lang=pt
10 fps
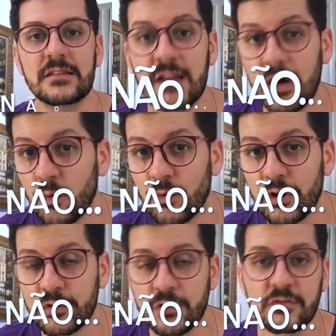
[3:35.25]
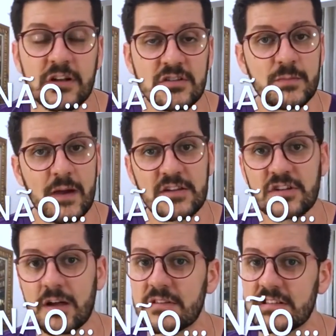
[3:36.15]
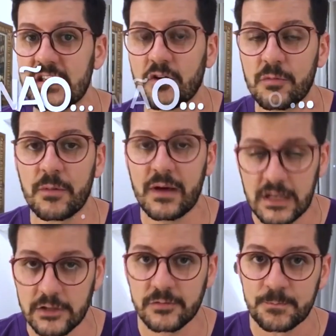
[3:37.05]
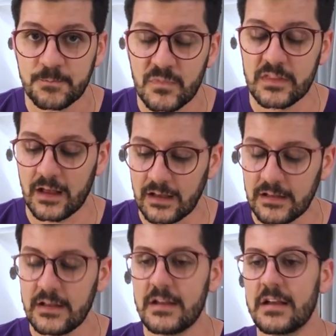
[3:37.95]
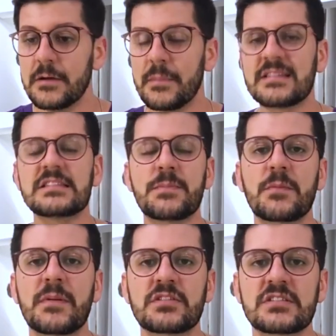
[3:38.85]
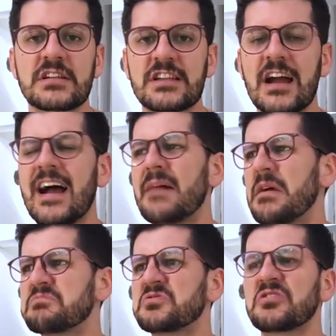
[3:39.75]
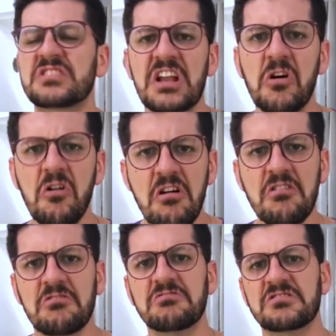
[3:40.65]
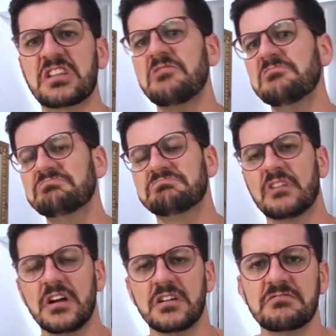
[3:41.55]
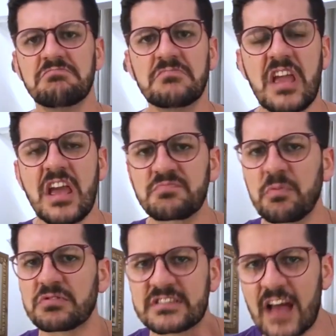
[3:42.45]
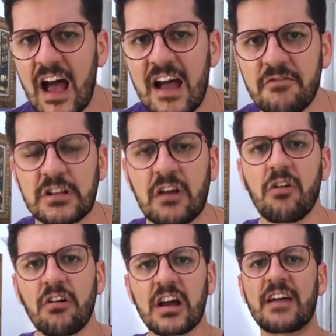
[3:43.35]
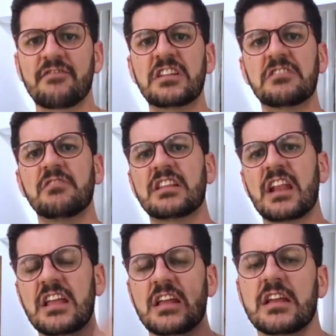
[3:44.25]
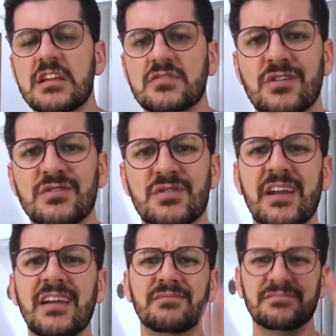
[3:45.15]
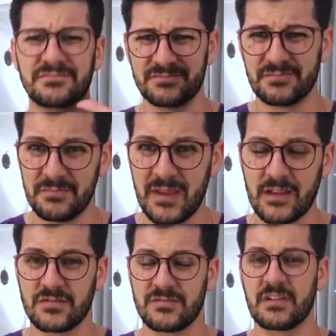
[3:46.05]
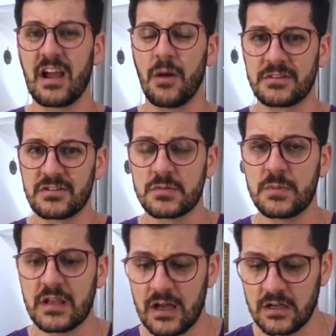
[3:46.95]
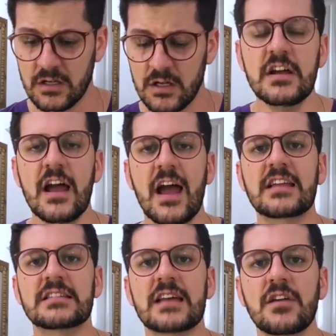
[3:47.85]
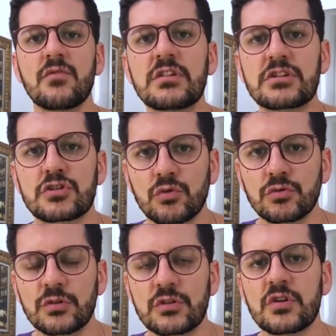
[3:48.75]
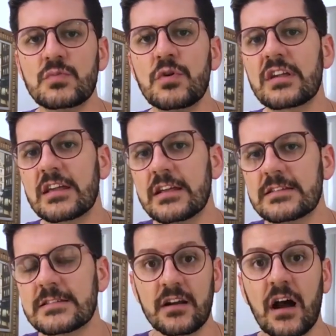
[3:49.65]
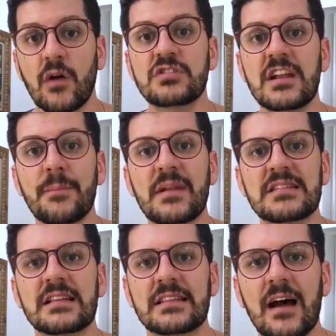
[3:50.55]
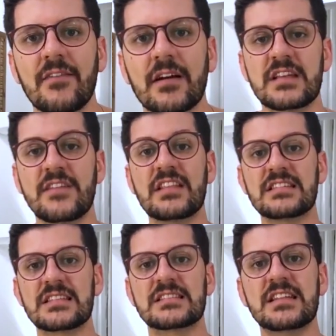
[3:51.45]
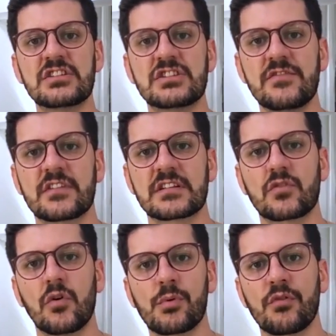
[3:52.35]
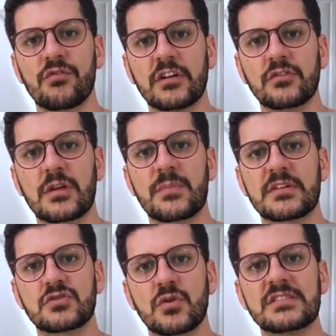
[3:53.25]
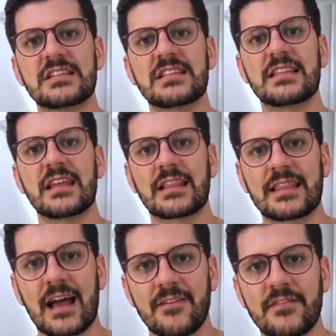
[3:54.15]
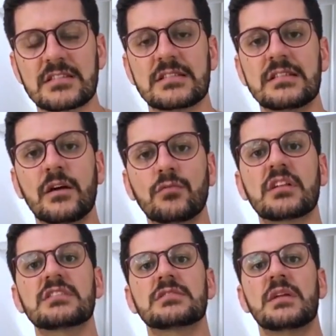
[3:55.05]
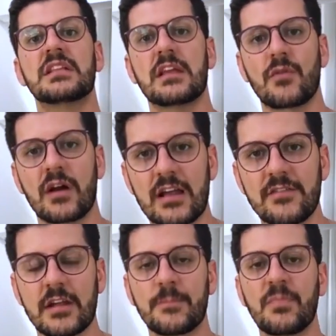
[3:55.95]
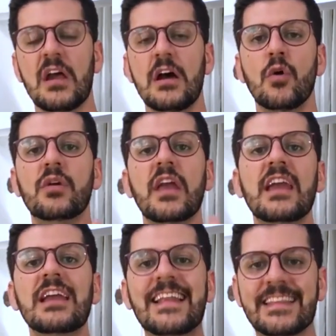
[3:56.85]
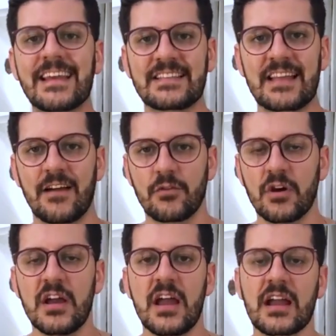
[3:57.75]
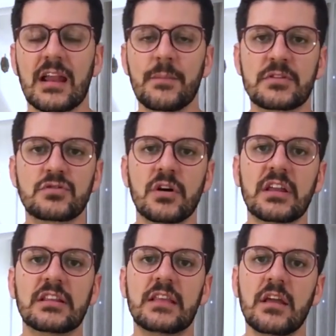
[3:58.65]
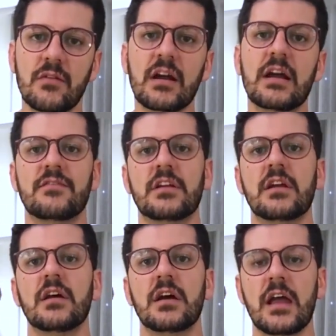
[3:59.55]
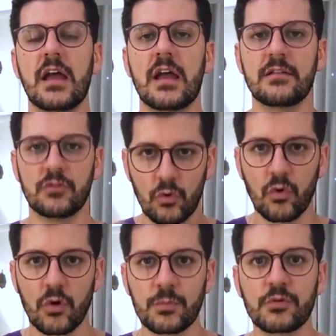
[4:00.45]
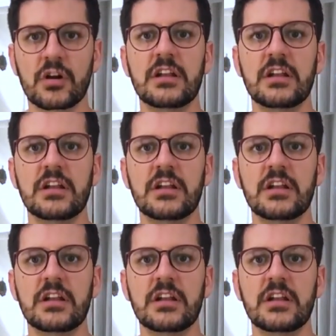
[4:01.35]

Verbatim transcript: Não, eu não transo mais de camisinha com meu marido. Tá? Mas aí você pode pensar o seguinte: ah, mas João, você é louco, você é um, um irresponsável, tá colocando a vida do André em risco, que não sei o que. Menos, calma, deixa eu explicar é que saiu um estudo em 2015 onde ele apresentava evidências científicas comprovando que pessoas indetectáveis não transmitem o HIV. O que, que, é indetectável? É aquela pessoa que tem o HIV é, no corpo, no